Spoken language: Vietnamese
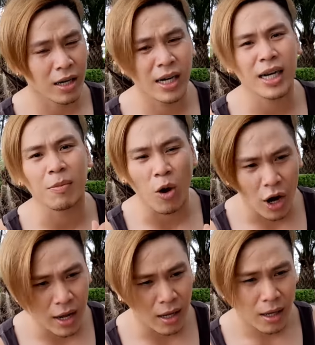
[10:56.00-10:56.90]
Chris Boy
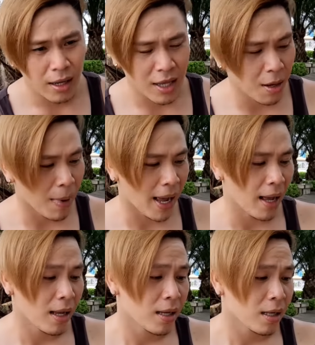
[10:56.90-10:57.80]
ấy. nhưng
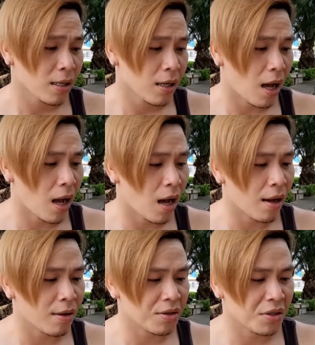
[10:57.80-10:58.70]
mà
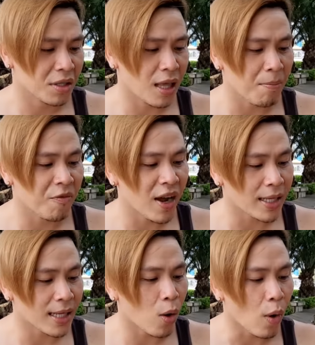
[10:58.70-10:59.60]
uh, tầm
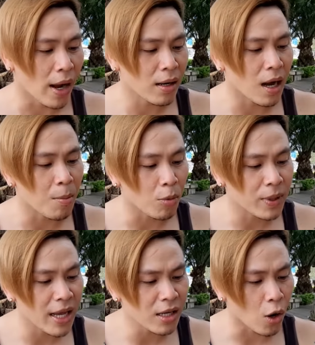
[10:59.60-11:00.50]
về sau khoảng gần một
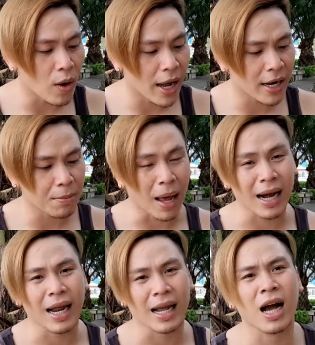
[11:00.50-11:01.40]
tiếng đổ lên ấy,
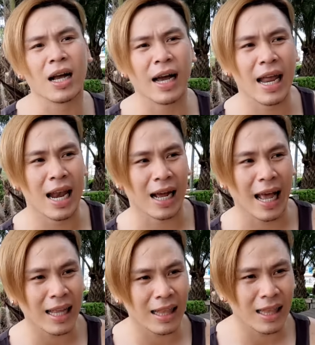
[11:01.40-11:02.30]
bạn cực kỳ là
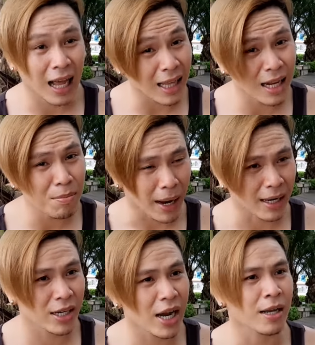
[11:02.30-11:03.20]
cá cá tính mạnh
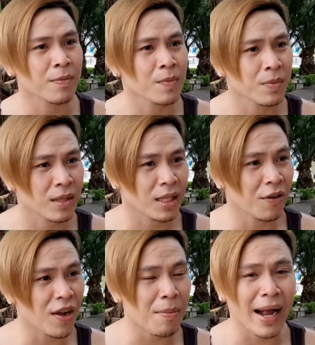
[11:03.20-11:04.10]
riêng
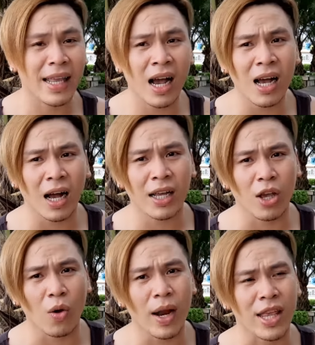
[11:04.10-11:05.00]
tự vì bạn nhấn ở cái
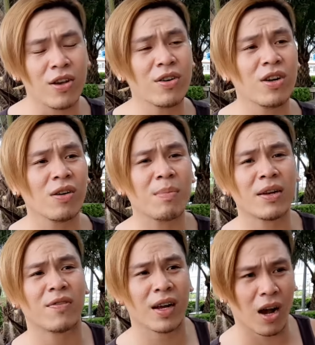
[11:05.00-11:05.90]
chỗ là dứa nướng
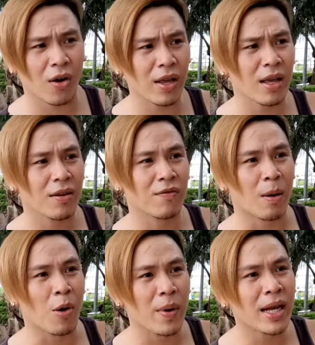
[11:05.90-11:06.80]
mít với khói
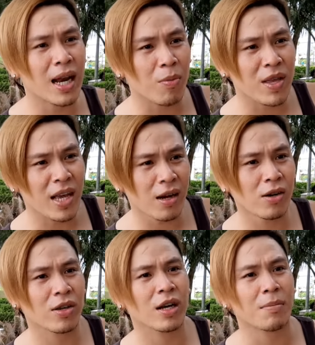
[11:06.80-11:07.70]
và một ít lông diên
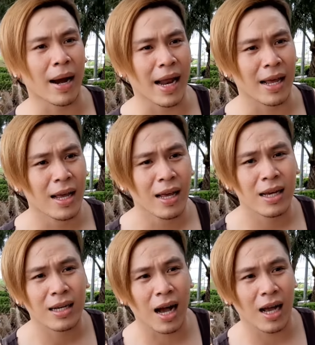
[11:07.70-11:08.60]
hương cho nên bạn này
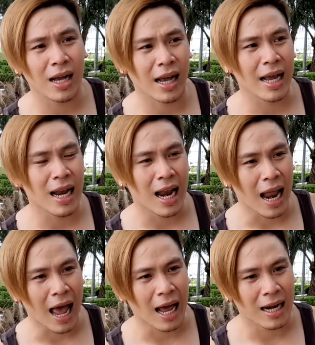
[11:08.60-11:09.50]
cực kỳ là
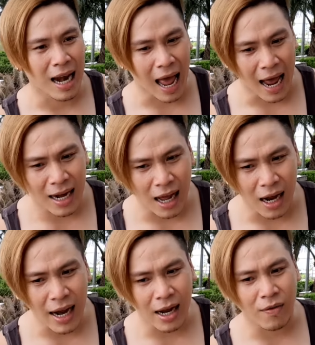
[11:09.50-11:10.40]
lạ lạ là
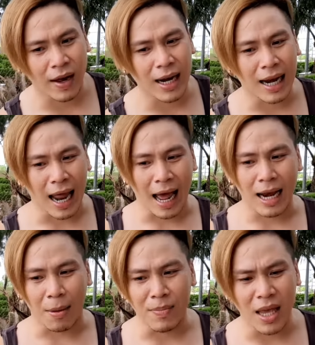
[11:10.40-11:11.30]
ở đây không phải là lạ
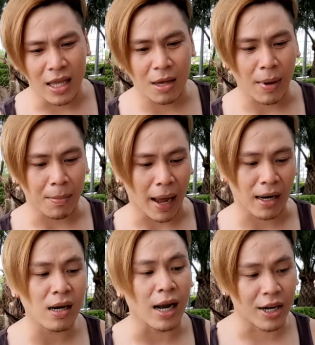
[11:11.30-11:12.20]
lẫm gì nhưng mà bạn
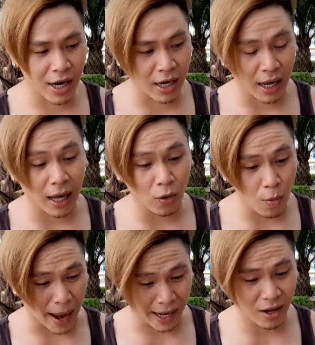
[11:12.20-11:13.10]
rất là riêng cái cách của
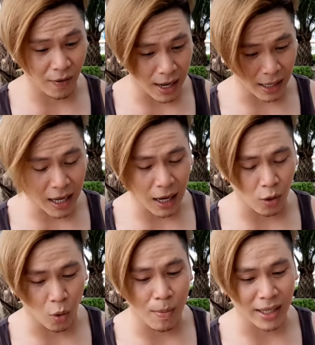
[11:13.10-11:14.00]
bạn chứ không phải là cái cách
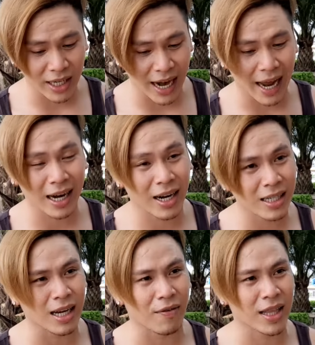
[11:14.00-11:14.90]
của Mancera hay
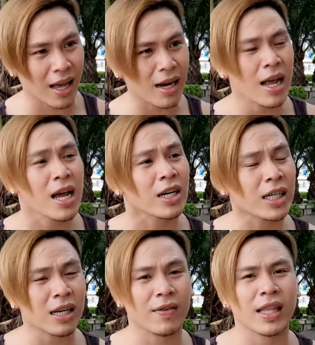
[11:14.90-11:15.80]
Chris Aventus
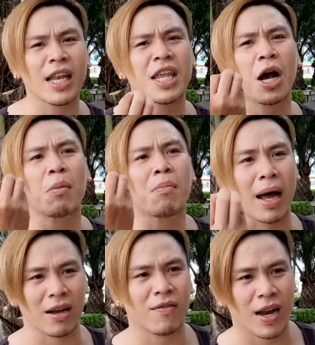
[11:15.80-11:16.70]
Chris Aventus nhấn
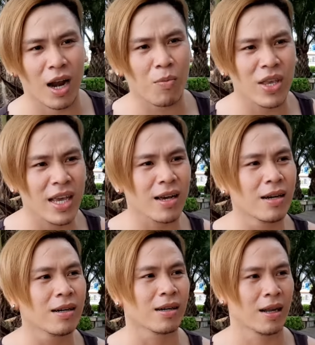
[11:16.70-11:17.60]
mạnh về lông diên
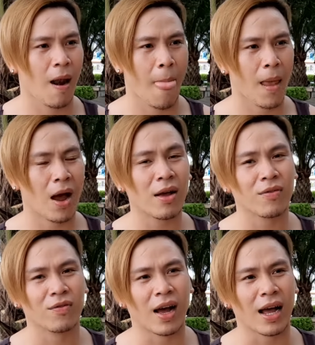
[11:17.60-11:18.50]
hương đó,
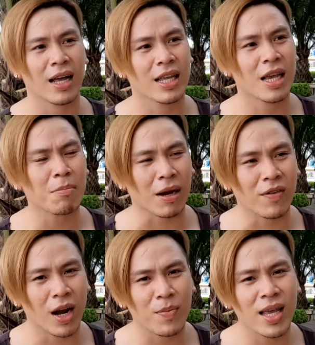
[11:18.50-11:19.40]
và nhấn mạnh
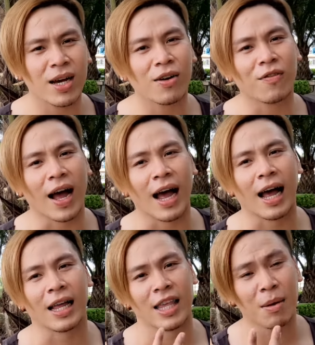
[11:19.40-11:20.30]
về lông diên hương
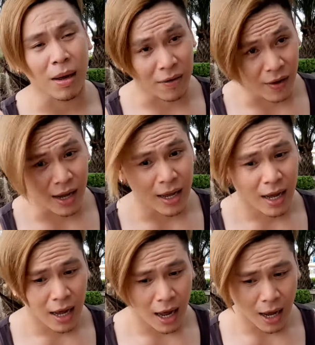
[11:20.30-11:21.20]
và nhấn mạnh về
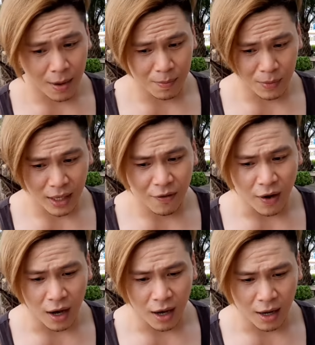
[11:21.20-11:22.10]
um, cái
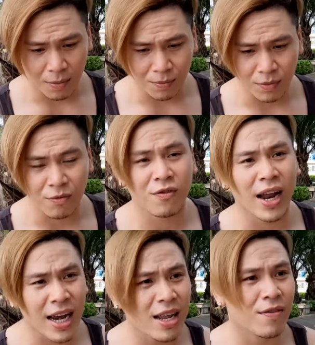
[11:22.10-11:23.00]
phần um,
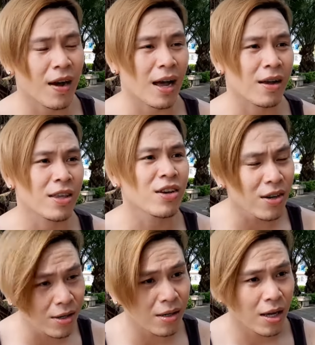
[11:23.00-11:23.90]
vani và dứa
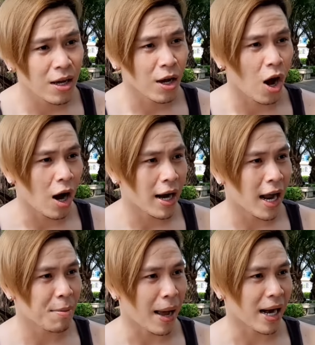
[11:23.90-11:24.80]
nướng còn ở
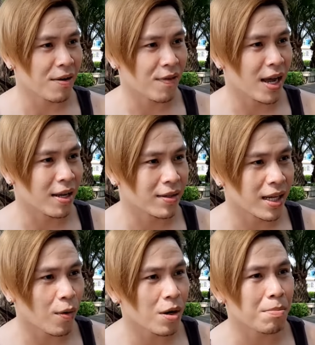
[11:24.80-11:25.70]
đây bạn này về
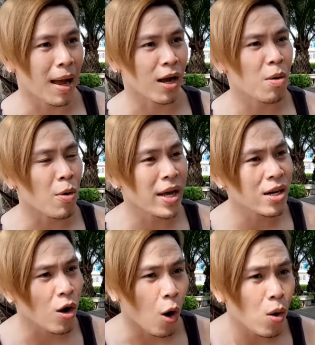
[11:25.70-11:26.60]
sau ấy, bạn có một ít
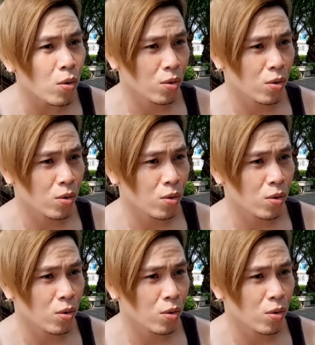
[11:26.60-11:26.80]
gỗ